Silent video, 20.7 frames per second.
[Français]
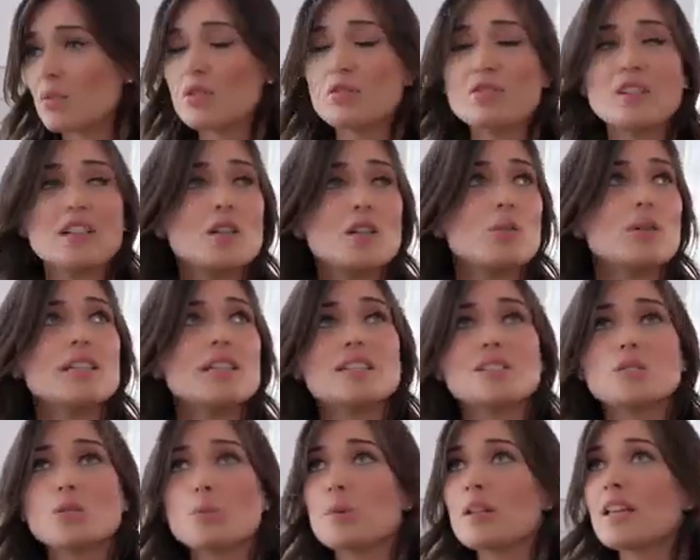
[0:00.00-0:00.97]
Mais enfin, Chloé,
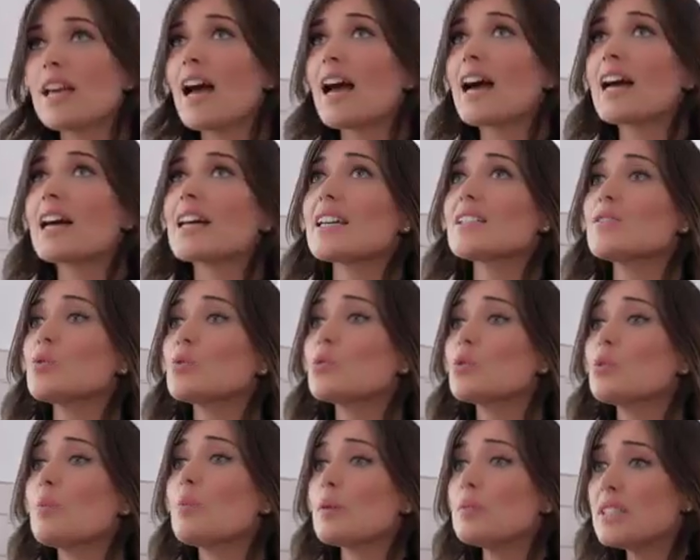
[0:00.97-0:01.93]
s'il te plaît, arrête de
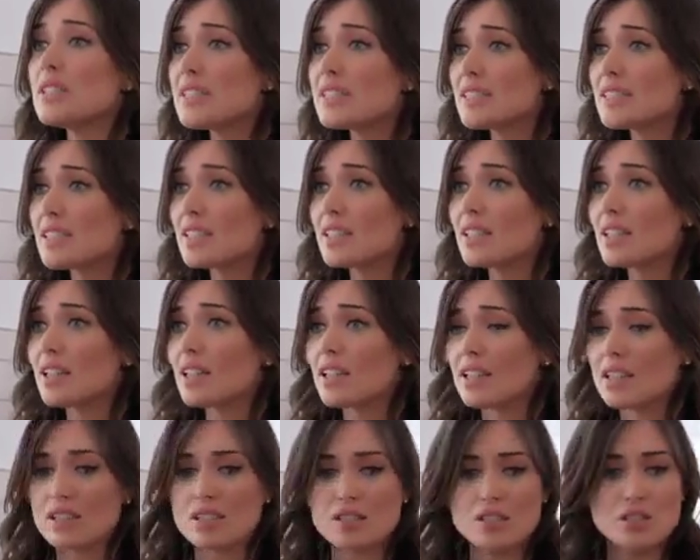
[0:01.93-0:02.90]
culpabiliser.
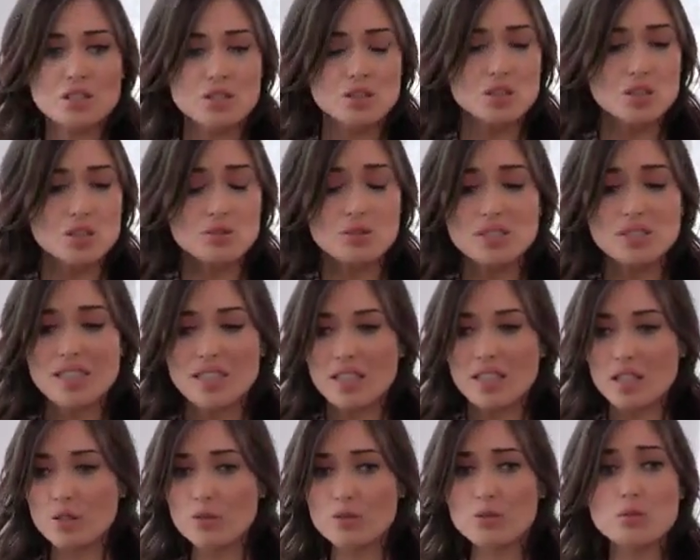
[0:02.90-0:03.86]
je, veux dire,
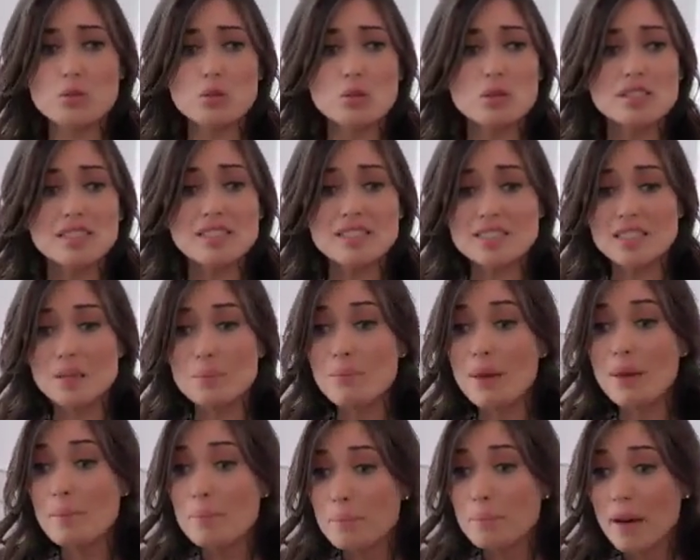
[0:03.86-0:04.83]
vous vous connaissiez
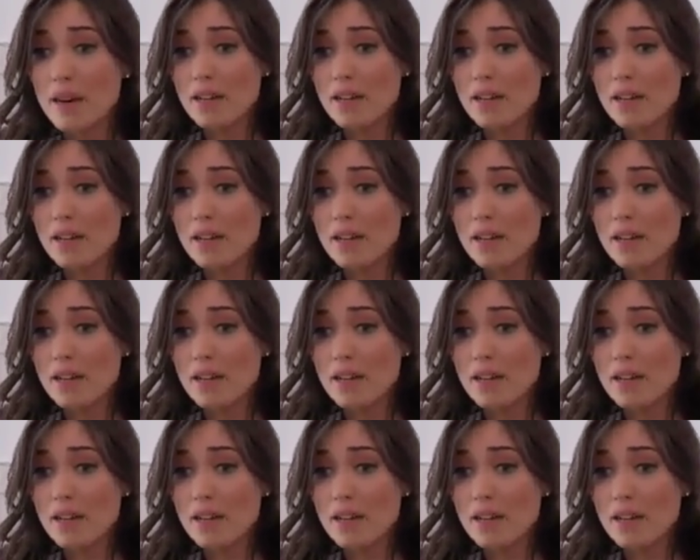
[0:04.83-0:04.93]
même